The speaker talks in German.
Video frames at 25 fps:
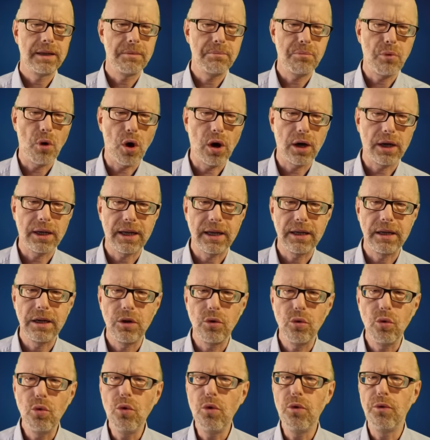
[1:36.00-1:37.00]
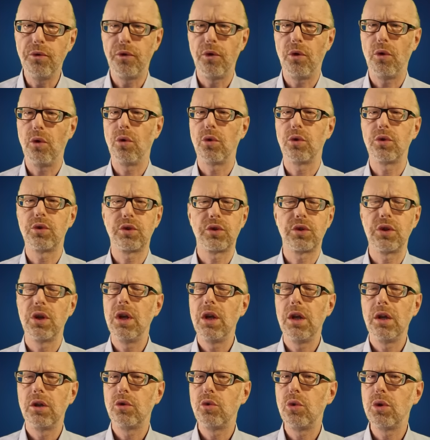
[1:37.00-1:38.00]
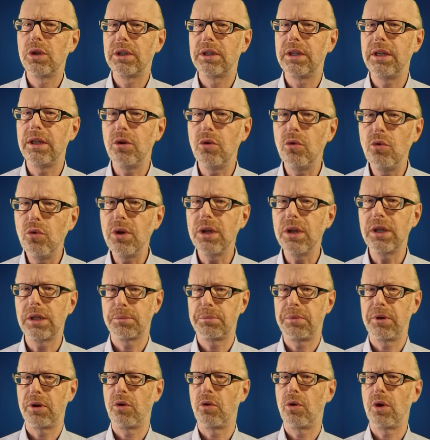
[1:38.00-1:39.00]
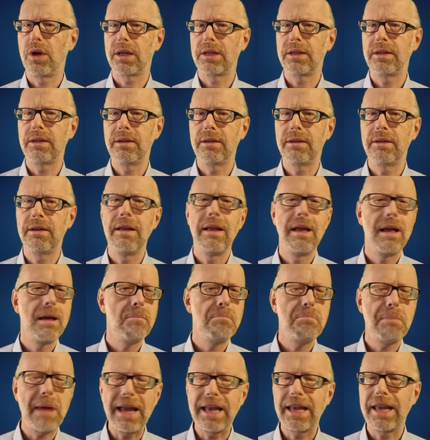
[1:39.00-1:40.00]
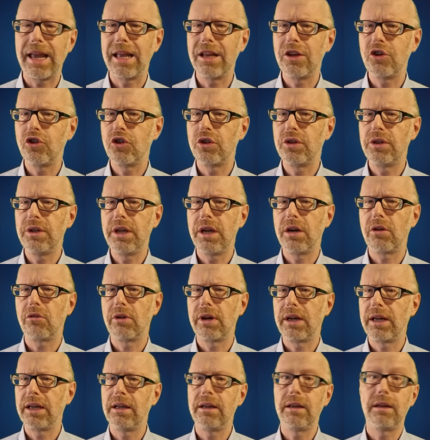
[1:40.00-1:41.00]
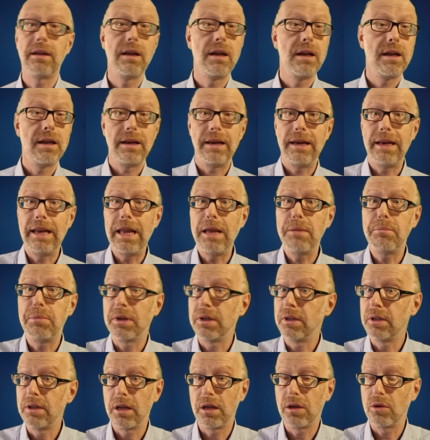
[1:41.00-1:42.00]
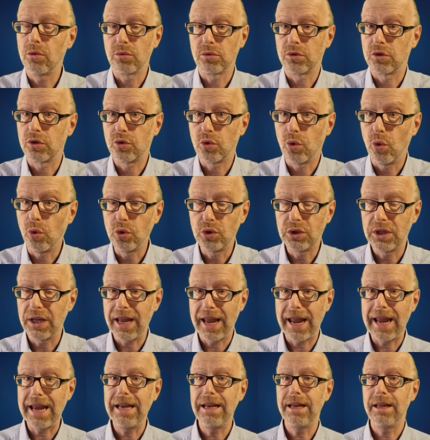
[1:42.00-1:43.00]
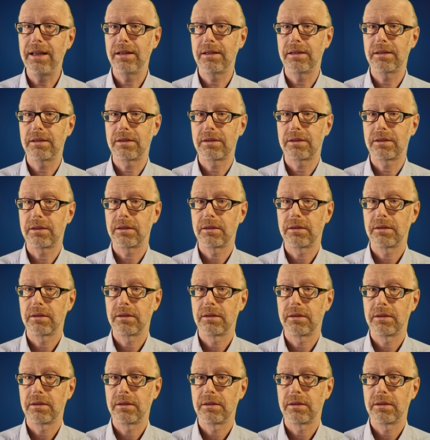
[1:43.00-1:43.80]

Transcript: geborgene UFOs, durch die US-Behörden, Back-Engineering, lebende und tote Aliens.